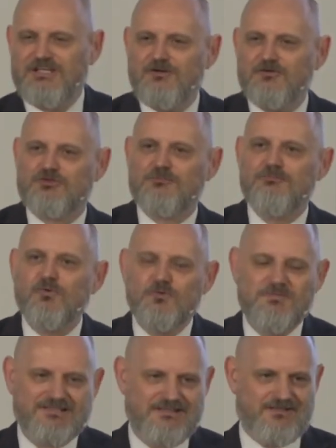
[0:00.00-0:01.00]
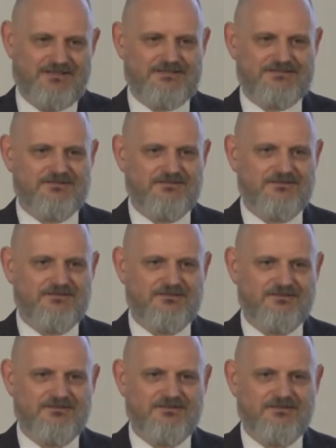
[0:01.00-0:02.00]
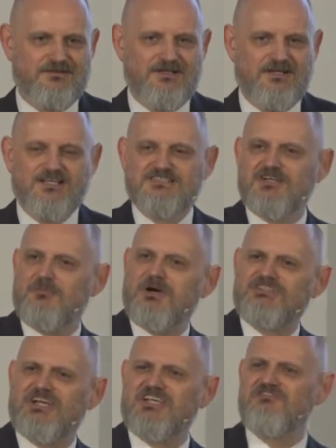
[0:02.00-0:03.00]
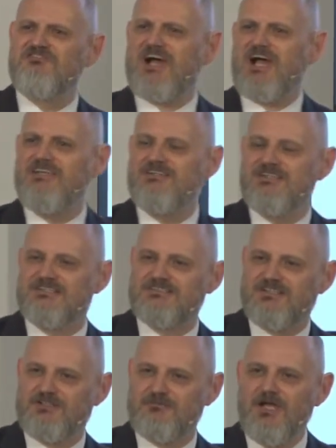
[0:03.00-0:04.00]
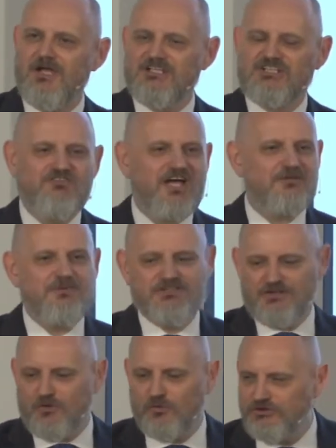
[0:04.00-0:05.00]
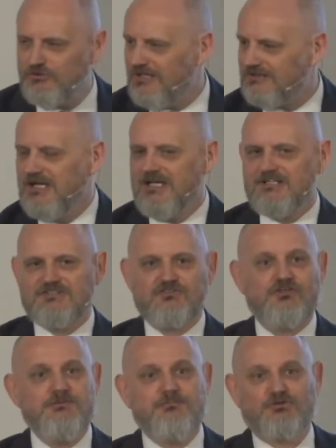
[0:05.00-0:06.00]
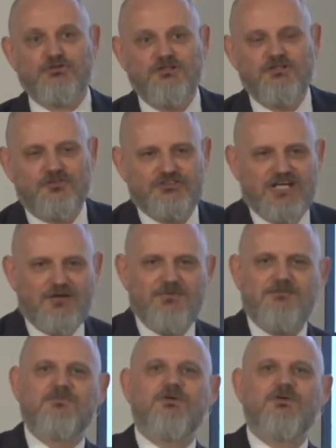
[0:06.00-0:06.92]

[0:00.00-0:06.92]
co Bóg ma dla nas. Zobacz, jaki fajny jesteśmy. Świat będzie kusił nas swoimi porządliwościami i mówił,